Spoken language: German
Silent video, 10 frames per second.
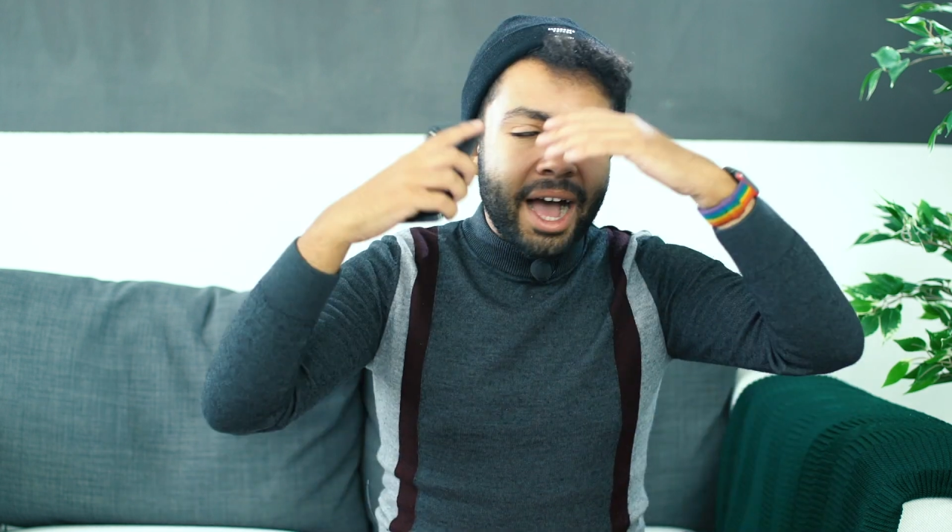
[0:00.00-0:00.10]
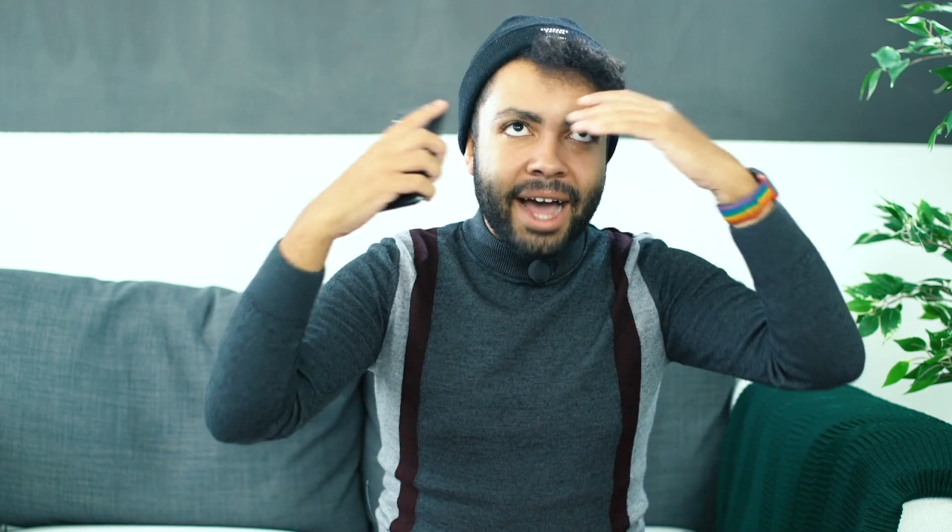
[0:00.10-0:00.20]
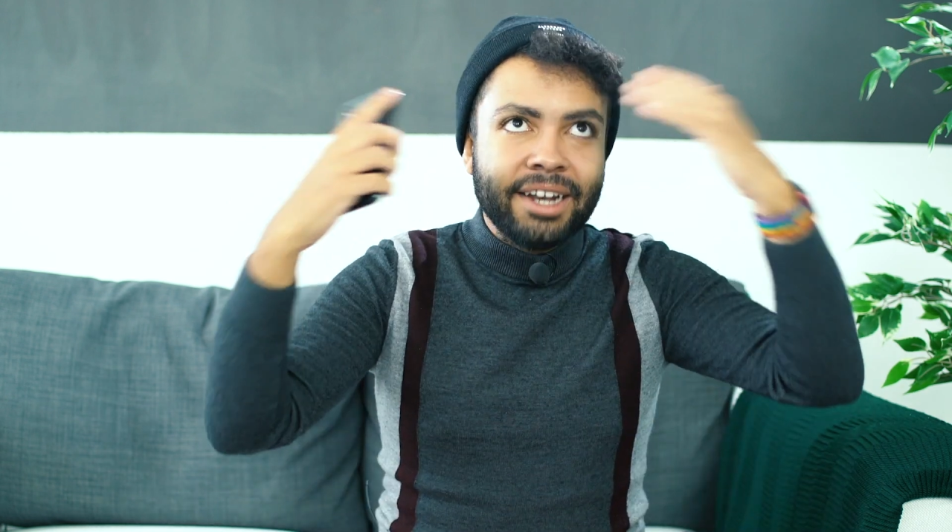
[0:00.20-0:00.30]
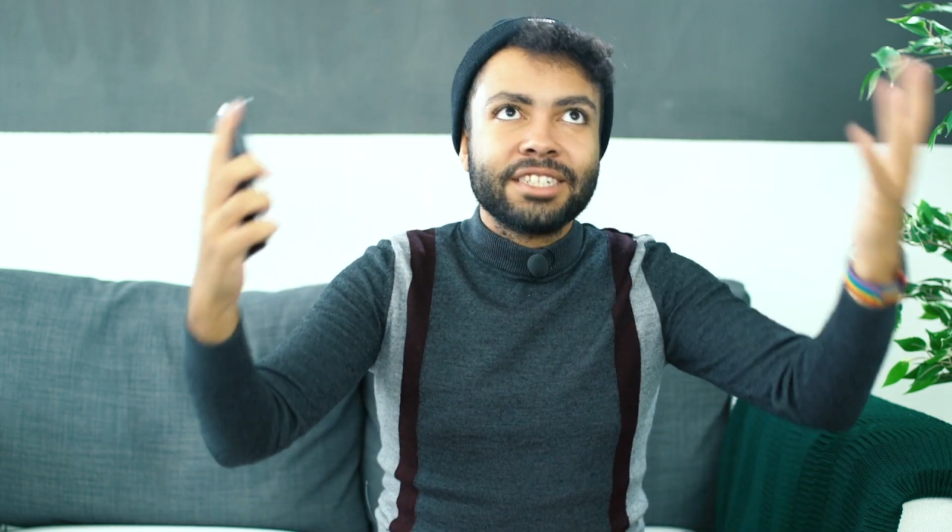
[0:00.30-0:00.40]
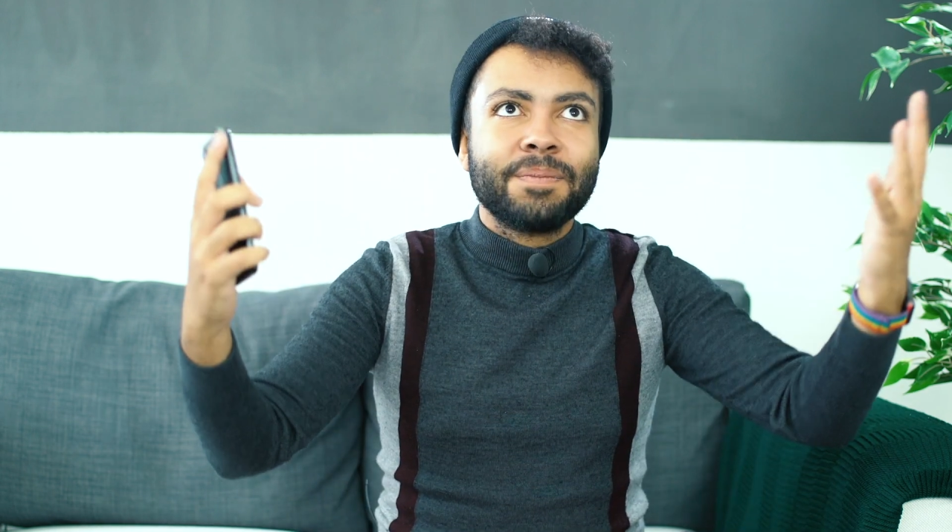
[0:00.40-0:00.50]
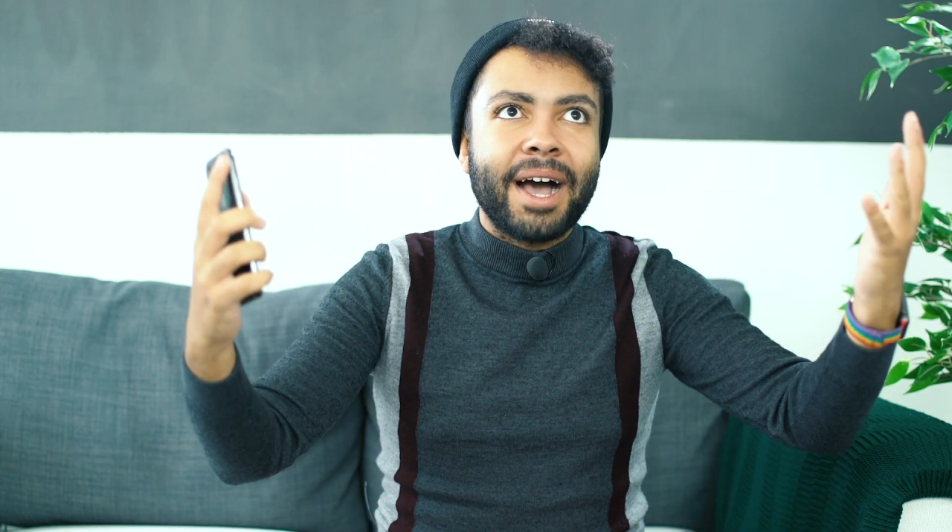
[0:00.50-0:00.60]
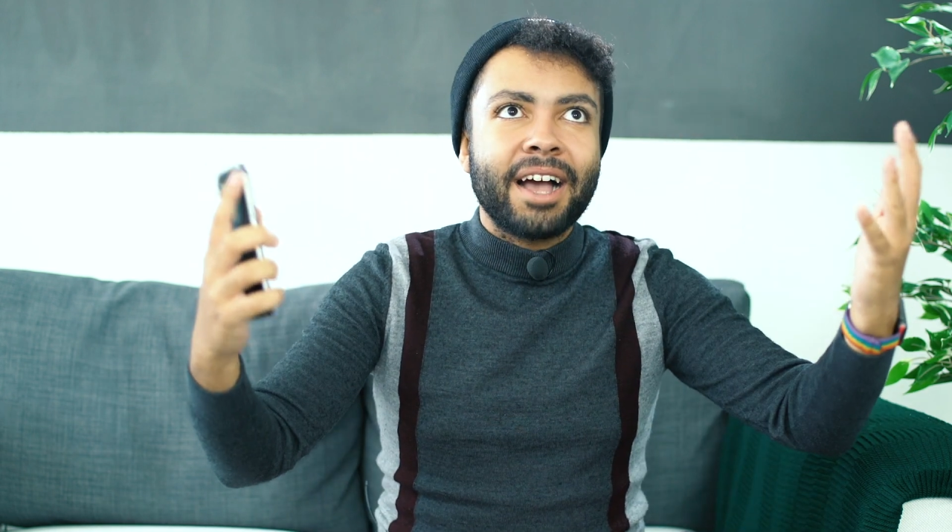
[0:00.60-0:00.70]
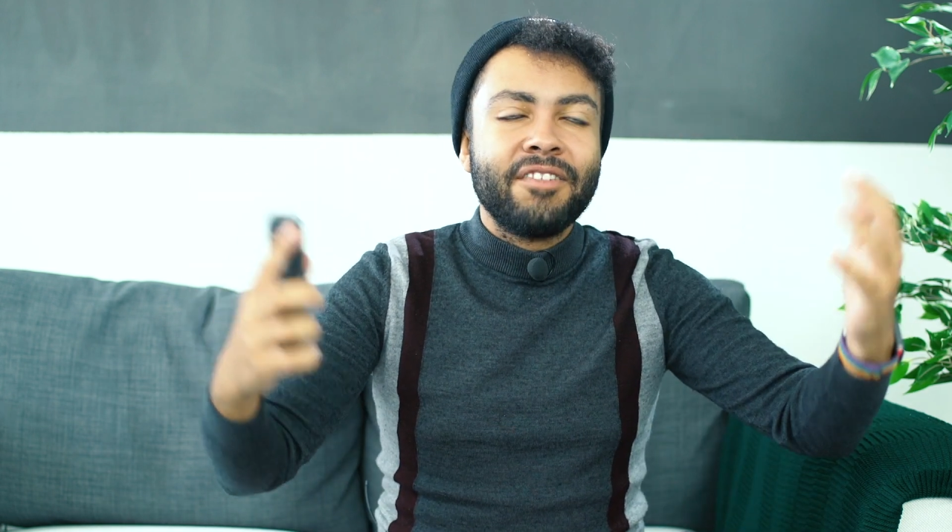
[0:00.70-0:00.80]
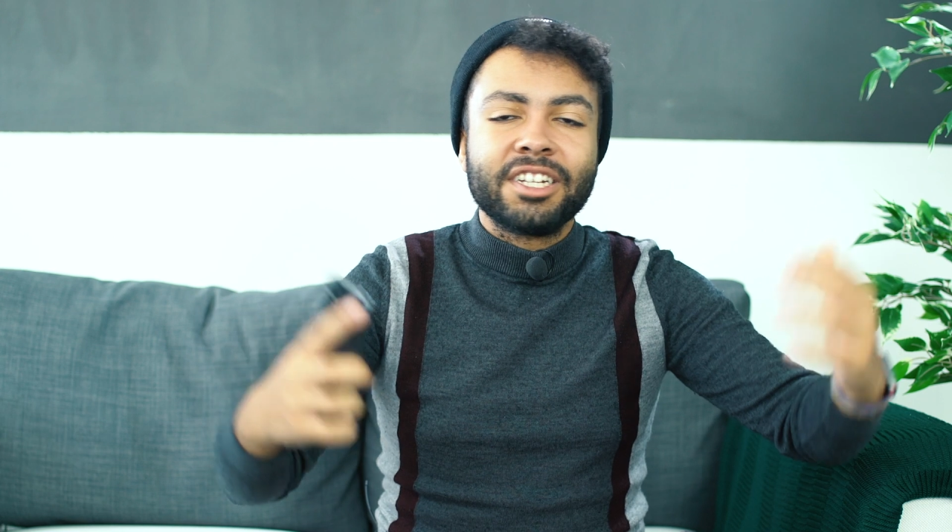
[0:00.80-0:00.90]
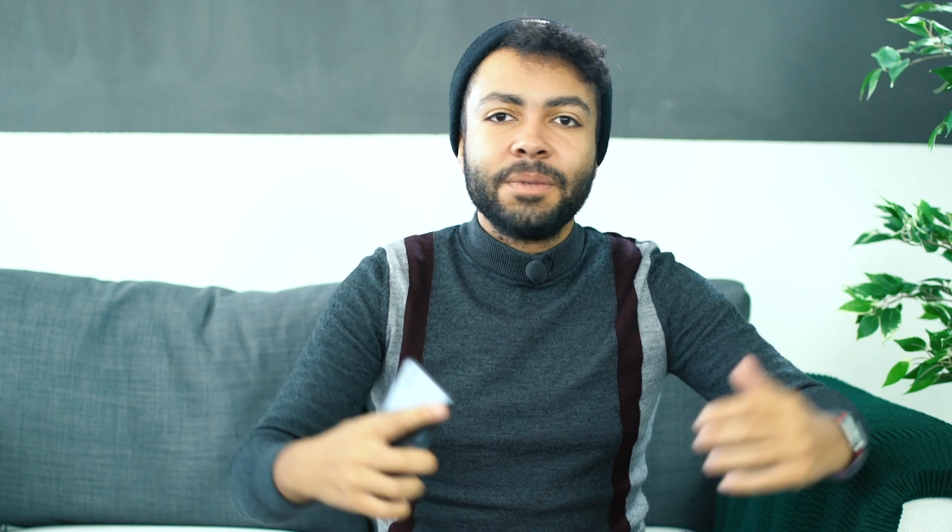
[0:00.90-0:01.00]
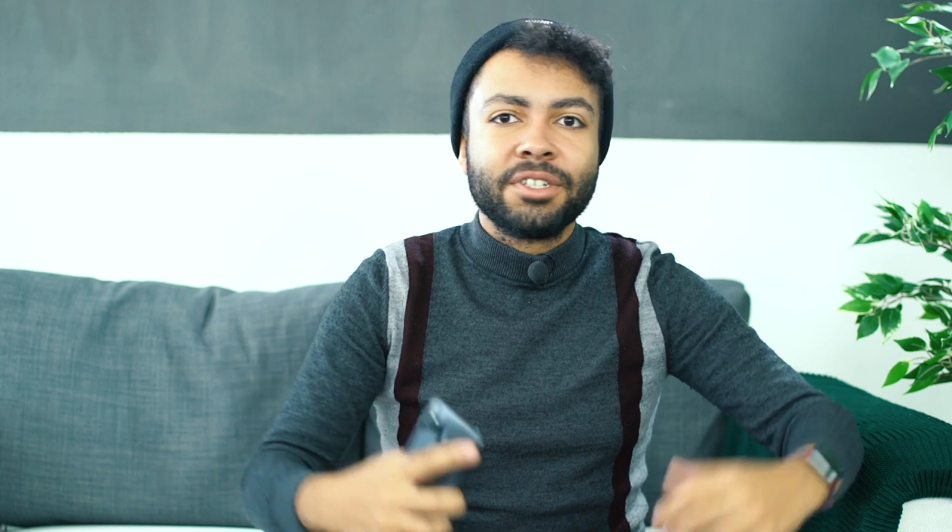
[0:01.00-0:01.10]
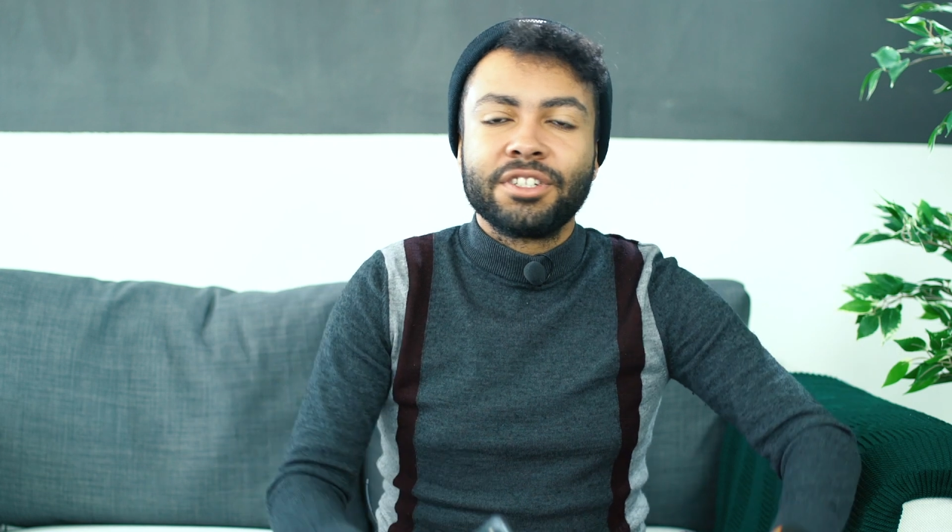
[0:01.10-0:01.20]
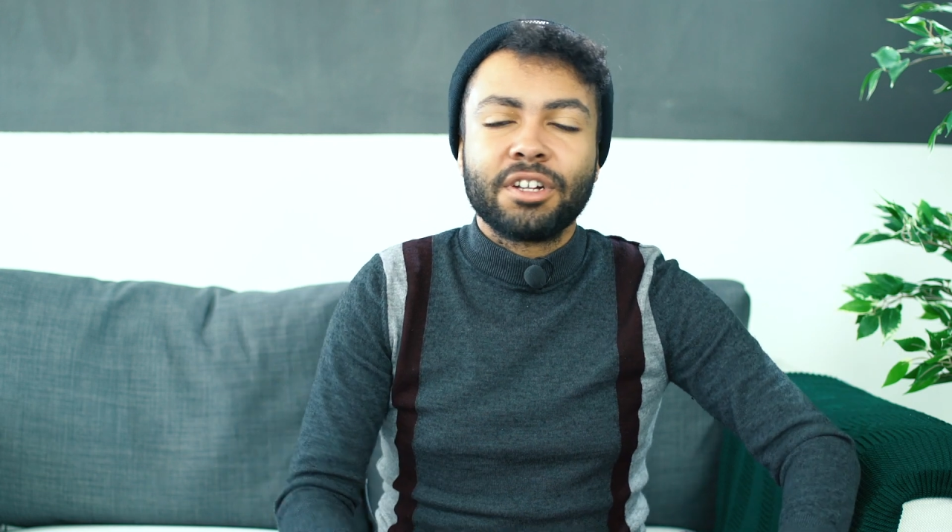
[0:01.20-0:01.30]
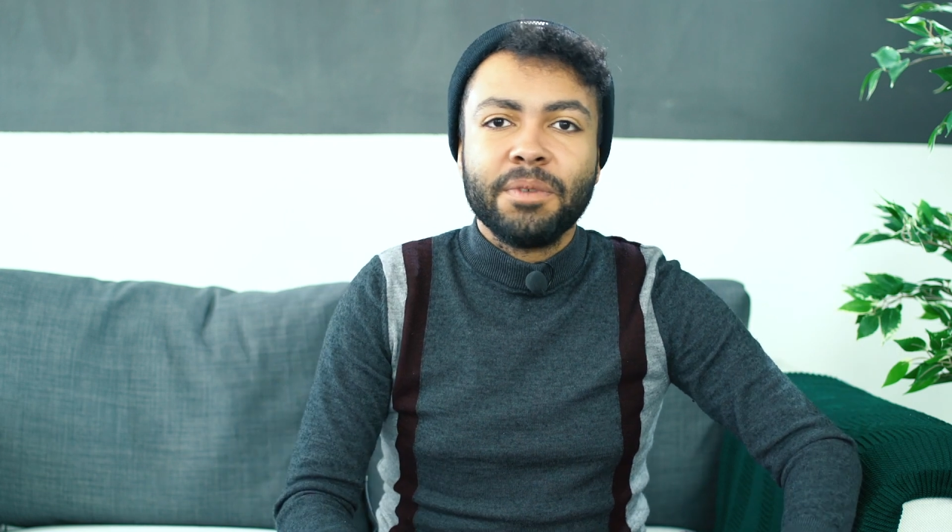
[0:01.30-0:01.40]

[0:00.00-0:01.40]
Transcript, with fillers: alles machen, was man sonst